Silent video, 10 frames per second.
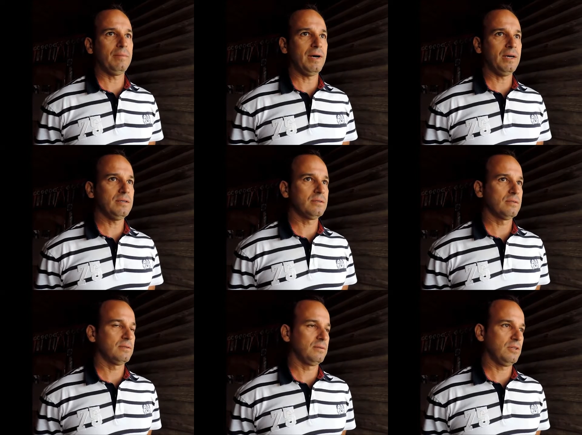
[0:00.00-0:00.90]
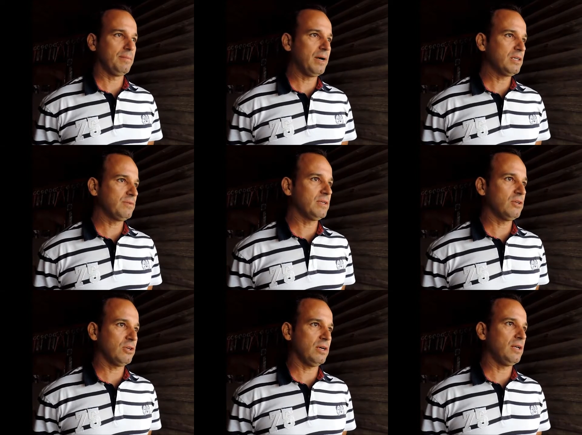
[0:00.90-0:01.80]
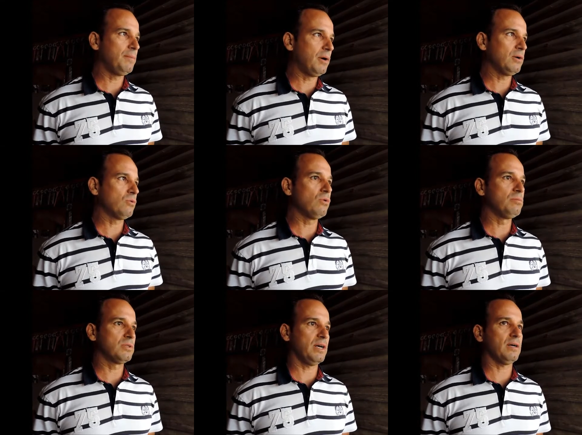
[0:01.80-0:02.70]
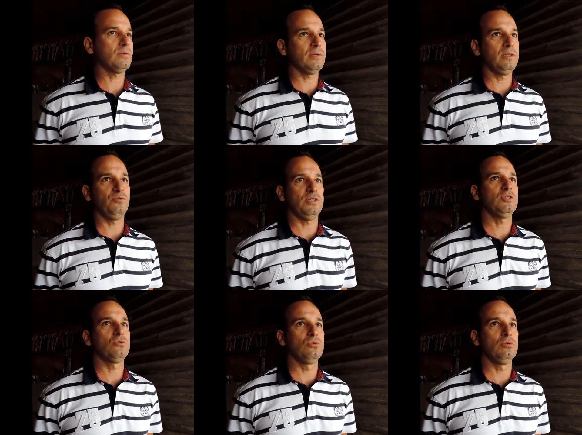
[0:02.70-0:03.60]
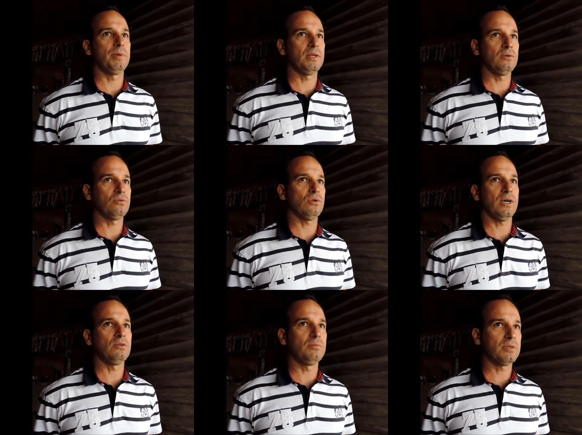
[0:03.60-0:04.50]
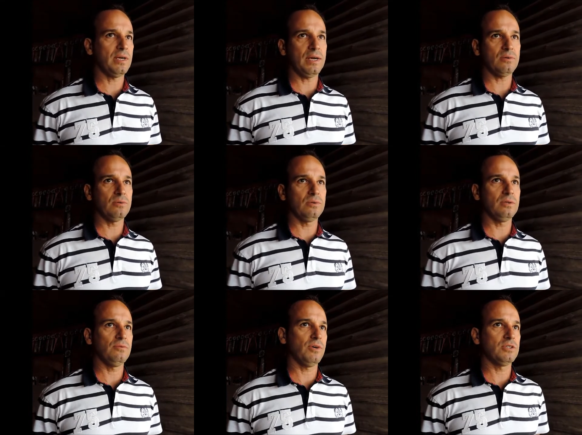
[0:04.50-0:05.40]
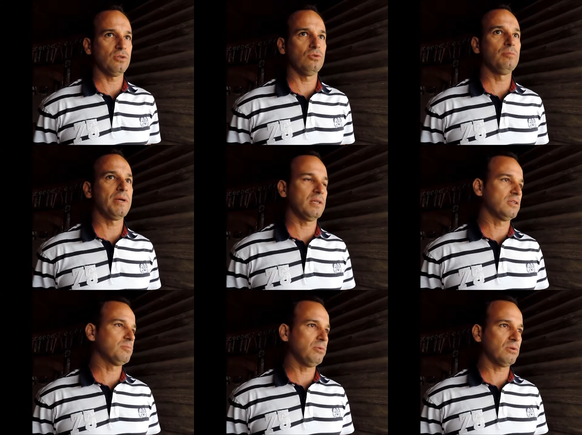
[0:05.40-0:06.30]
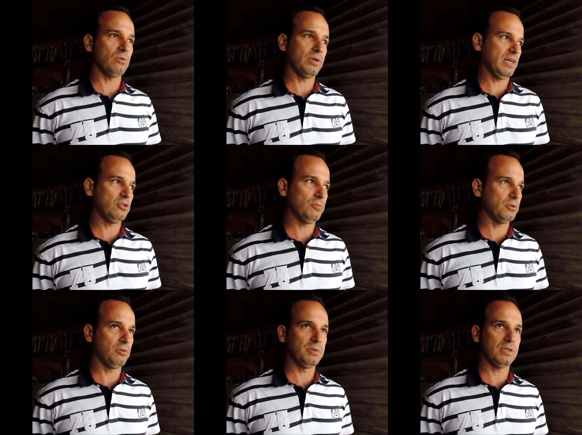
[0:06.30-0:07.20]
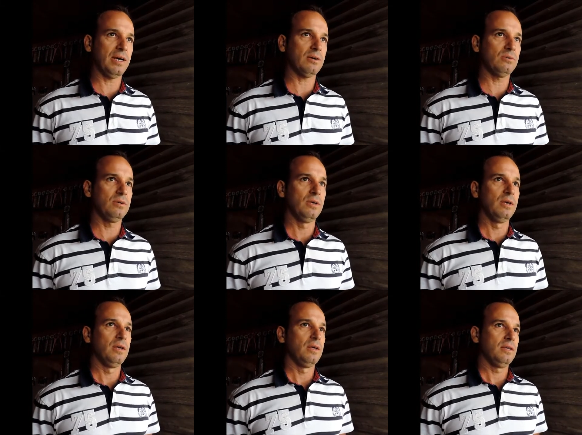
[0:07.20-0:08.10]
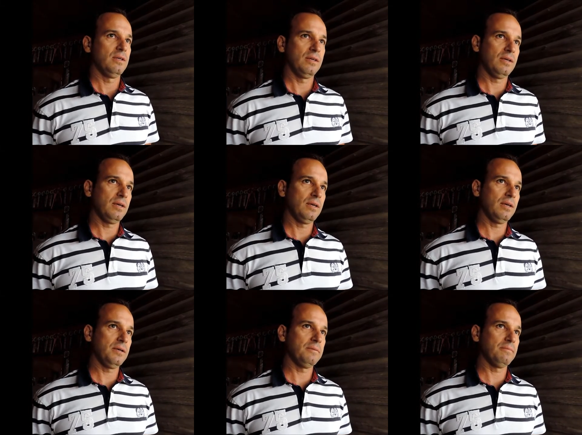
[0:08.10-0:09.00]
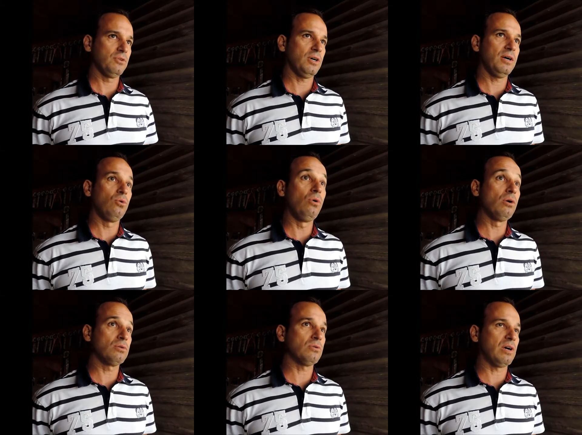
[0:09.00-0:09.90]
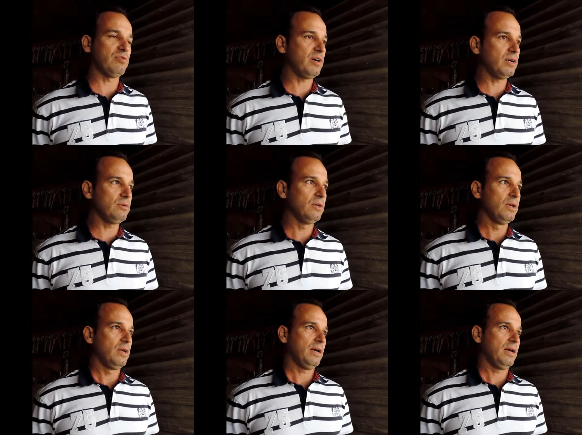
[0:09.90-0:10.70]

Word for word: jamais, jamais vai deixar ela mal em algum obstáculo. Ele faz de tudo para não tocar no obstáculo e faz de tudo para transpor qualquer tipo de obstáculo. É, já um outro cavalo,